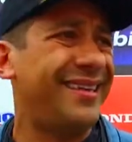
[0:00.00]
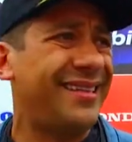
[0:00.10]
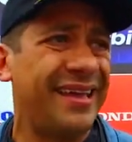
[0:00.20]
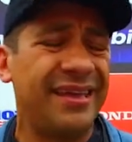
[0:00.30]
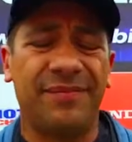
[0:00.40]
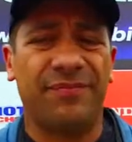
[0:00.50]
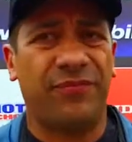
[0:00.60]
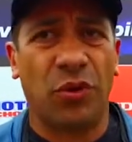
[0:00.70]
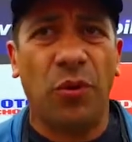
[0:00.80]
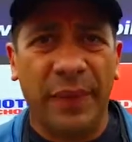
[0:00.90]
e daí
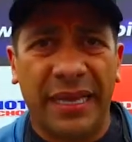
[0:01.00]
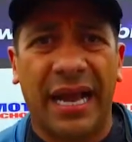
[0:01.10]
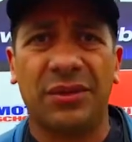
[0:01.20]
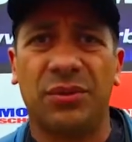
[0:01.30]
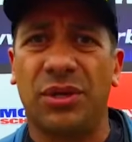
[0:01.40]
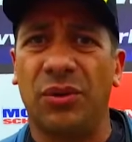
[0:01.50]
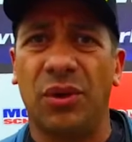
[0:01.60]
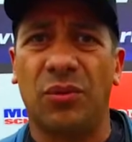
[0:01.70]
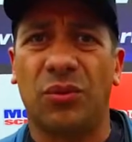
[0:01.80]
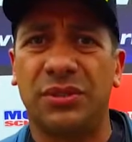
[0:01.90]
foi complicado, que eu
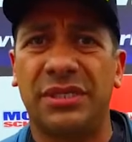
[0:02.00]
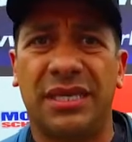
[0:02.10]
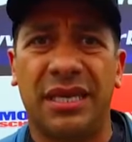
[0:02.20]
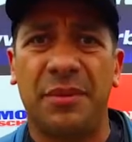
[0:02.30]
não consegui